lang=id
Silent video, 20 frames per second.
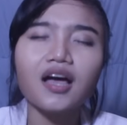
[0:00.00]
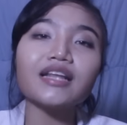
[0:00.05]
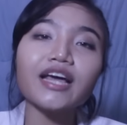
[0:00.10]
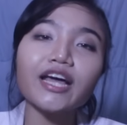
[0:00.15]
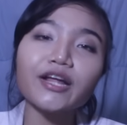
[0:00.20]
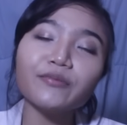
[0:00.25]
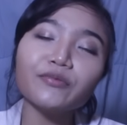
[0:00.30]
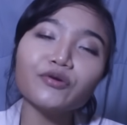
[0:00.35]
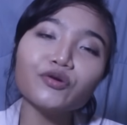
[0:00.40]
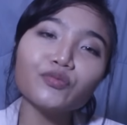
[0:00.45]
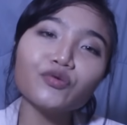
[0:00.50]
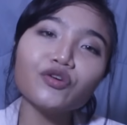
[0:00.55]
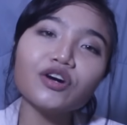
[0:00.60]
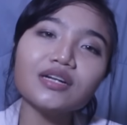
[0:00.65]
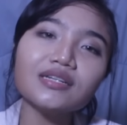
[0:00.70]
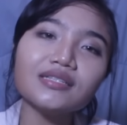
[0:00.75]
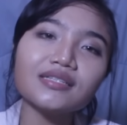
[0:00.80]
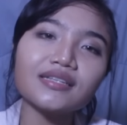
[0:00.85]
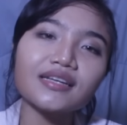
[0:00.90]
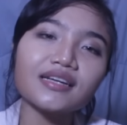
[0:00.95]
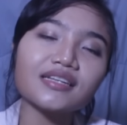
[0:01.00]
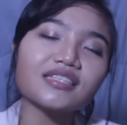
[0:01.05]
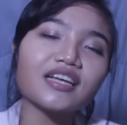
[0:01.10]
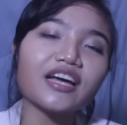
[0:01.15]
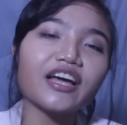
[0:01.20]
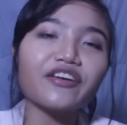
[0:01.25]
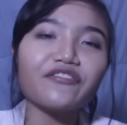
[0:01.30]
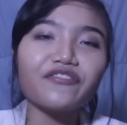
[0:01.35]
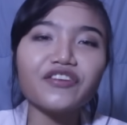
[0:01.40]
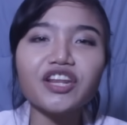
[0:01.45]
Selain berhubungan seks,
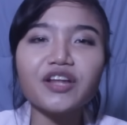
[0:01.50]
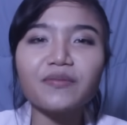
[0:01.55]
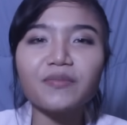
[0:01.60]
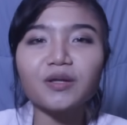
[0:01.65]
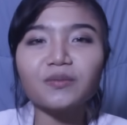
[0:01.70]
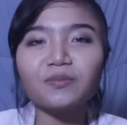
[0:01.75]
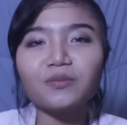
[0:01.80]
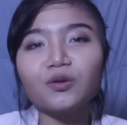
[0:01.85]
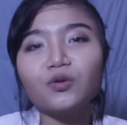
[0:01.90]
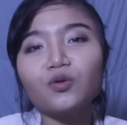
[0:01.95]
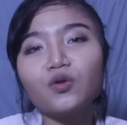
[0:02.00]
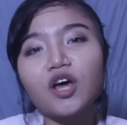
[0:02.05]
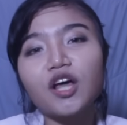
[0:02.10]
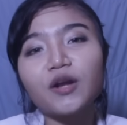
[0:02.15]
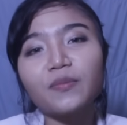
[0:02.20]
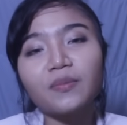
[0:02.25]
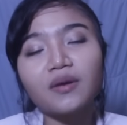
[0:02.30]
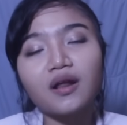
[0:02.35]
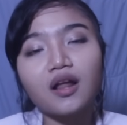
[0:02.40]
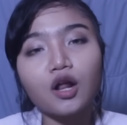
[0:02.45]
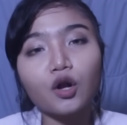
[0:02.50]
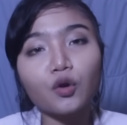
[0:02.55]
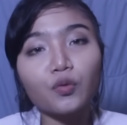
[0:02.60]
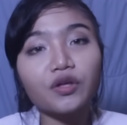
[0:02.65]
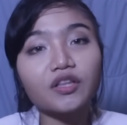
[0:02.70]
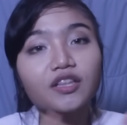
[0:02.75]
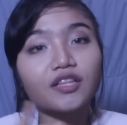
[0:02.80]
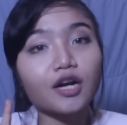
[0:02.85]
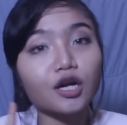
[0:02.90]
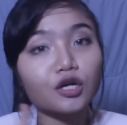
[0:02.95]
HIV dapat menular
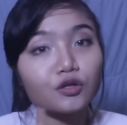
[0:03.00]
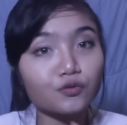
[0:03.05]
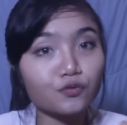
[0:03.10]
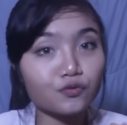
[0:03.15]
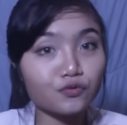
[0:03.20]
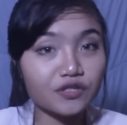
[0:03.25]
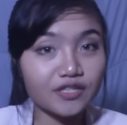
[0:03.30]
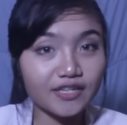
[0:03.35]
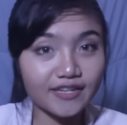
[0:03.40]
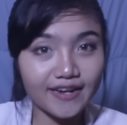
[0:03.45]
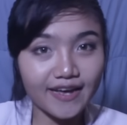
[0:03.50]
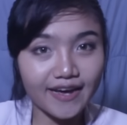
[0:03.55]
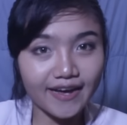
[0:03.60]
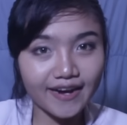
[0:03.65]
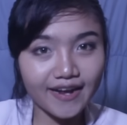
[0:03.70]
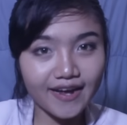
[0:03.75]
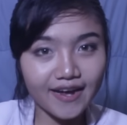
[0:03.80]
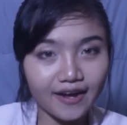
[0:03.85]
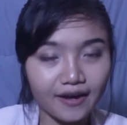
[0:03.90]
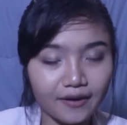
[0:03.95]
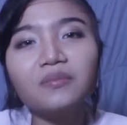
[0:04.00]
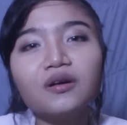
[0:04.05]
melalui transfusi darah,